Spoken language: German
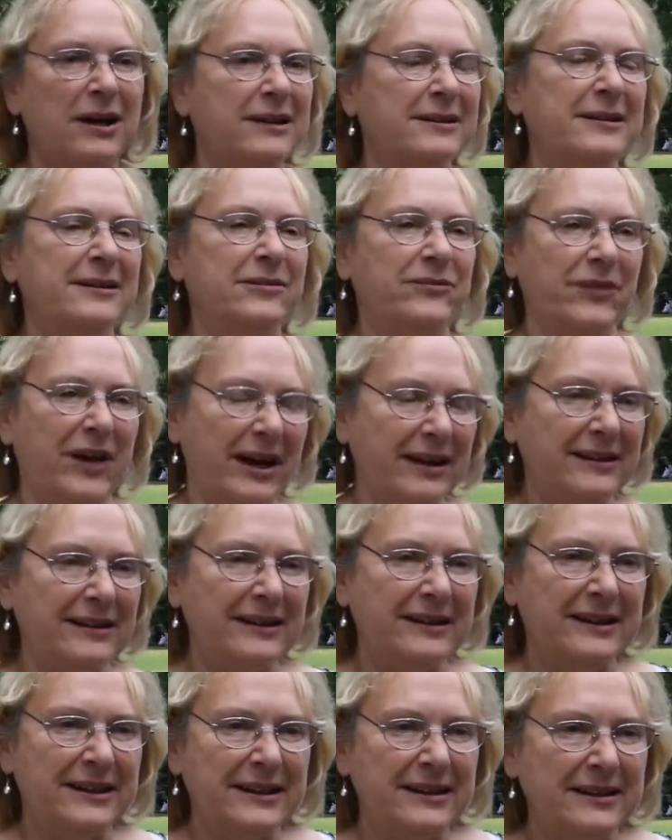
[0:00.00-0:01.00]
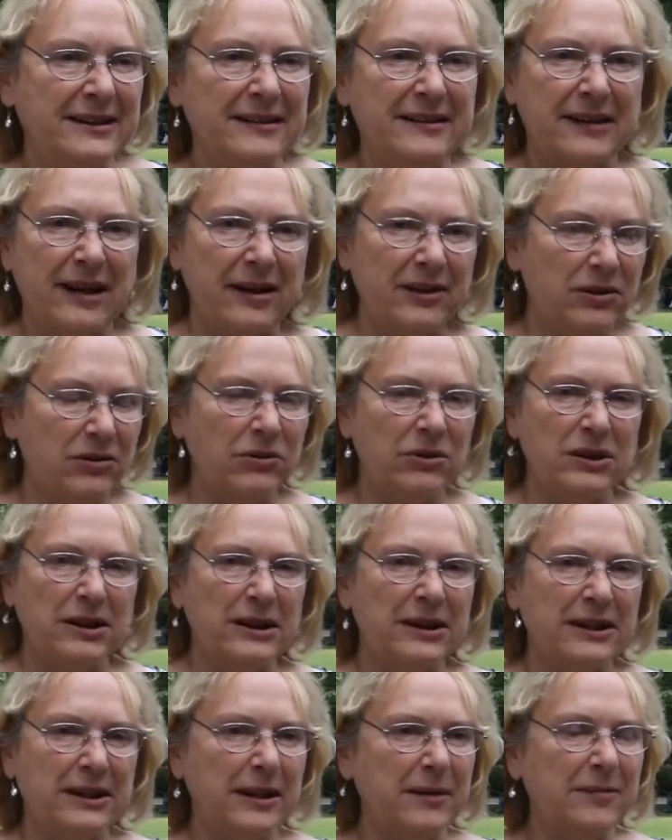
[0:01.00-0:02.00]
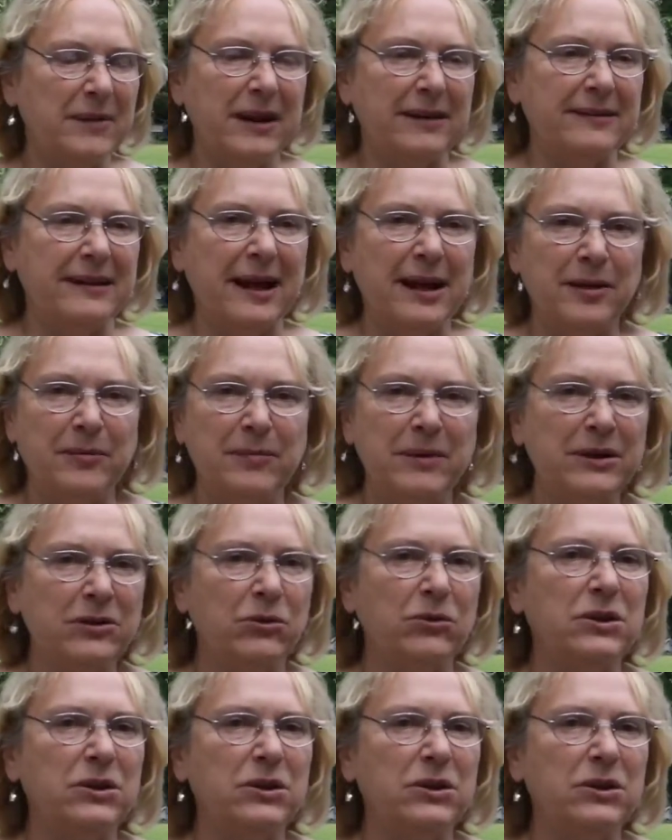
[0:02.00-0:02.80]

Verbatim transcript: es ist wahnsinnig interessant und ich nehme da Sachen mit,